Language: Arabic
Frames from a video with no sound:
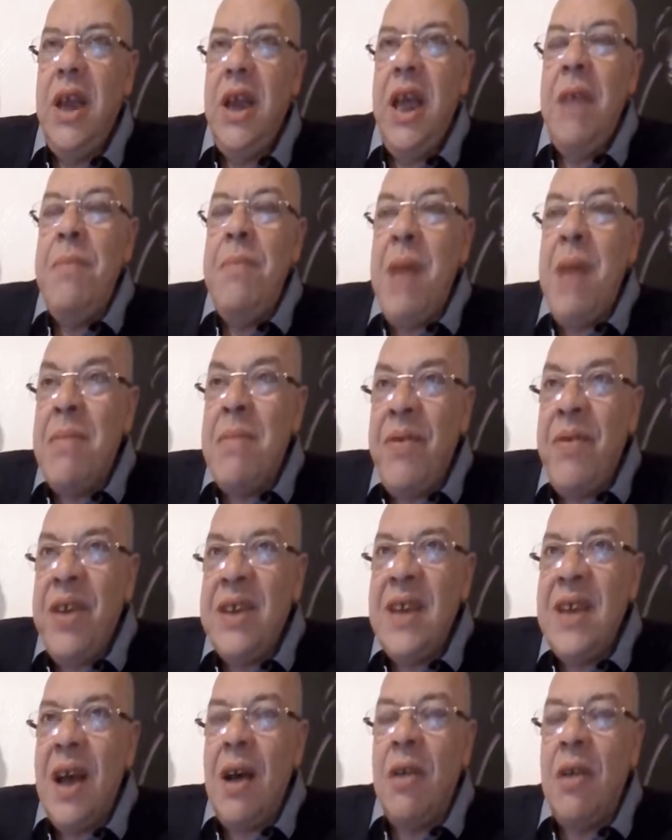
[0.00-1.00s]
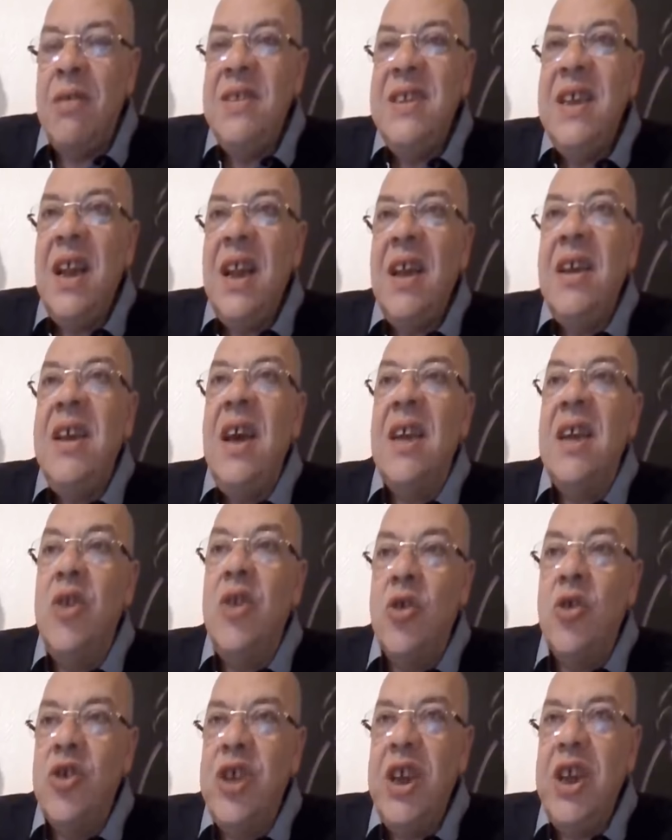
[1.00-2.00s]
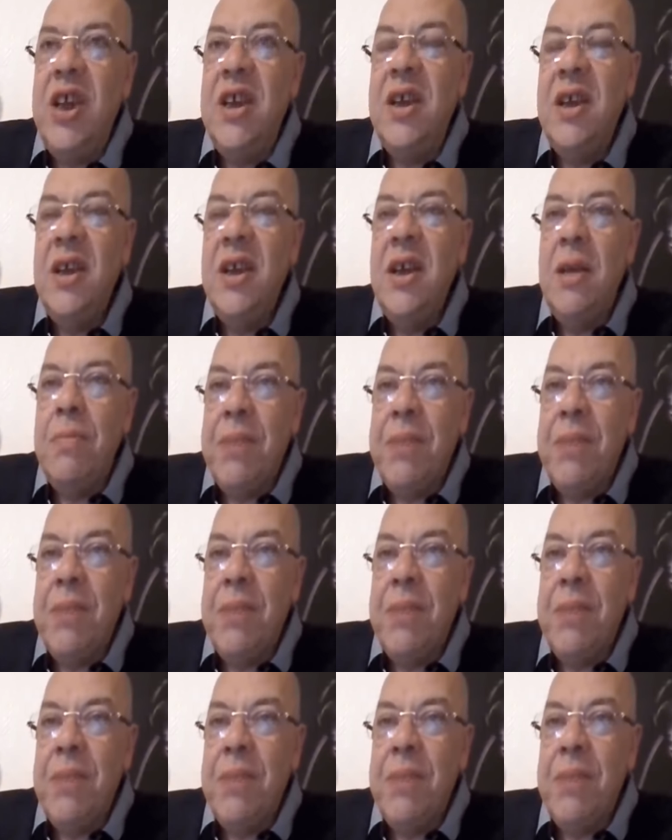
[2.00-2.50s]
et même avec ça, on dira qu'il y a danger,